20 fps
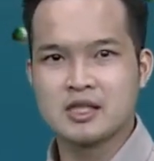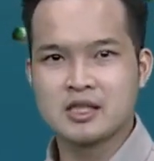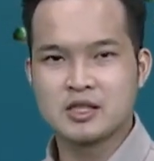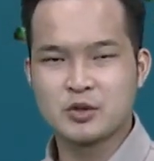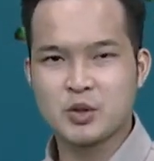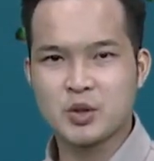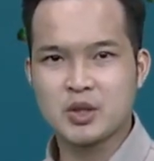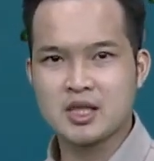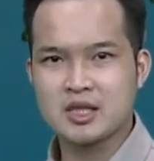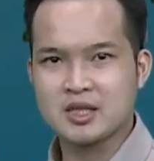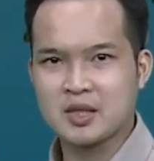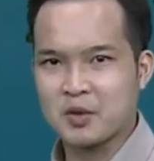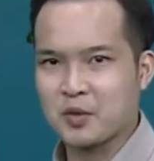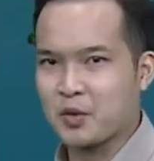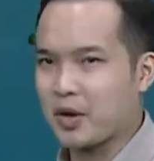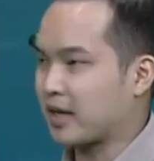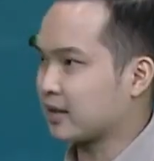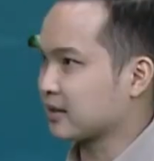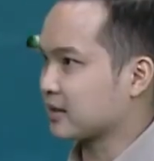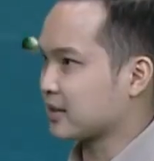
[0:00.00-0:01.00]
duy trì trong
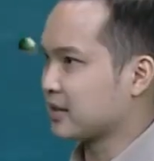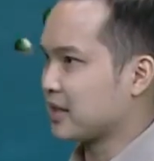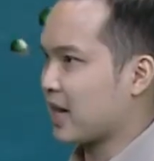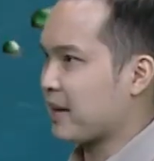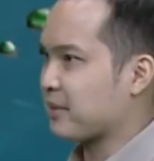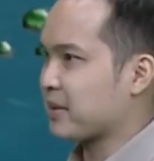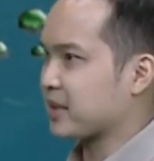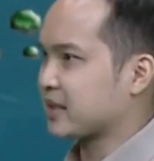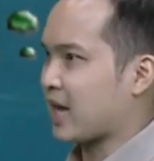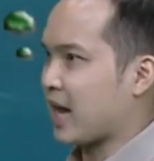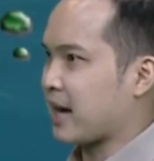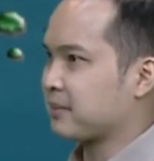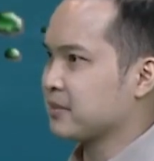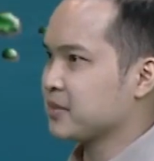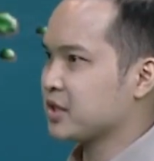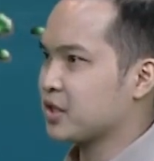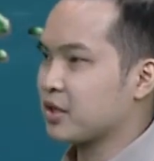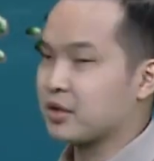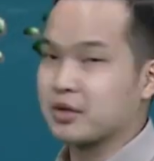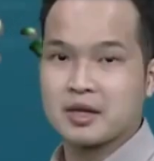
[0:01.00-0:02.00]
khoảng từ 28
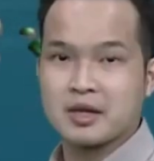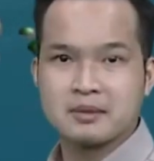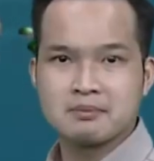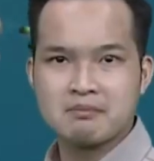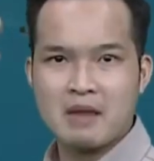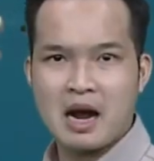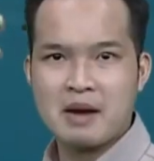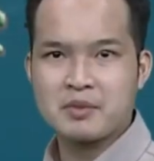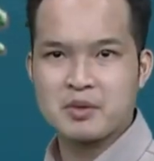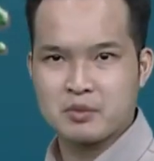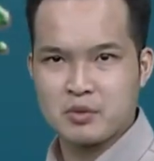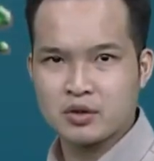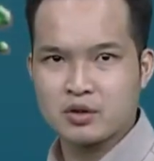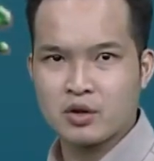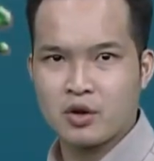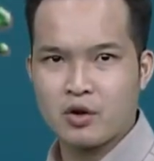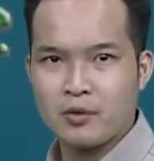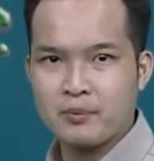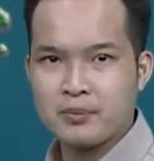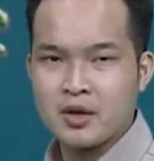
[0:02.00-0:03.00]
cho đến 31
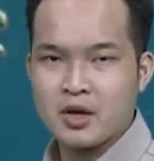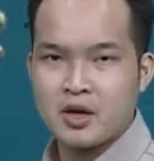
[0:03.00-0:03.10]
độ.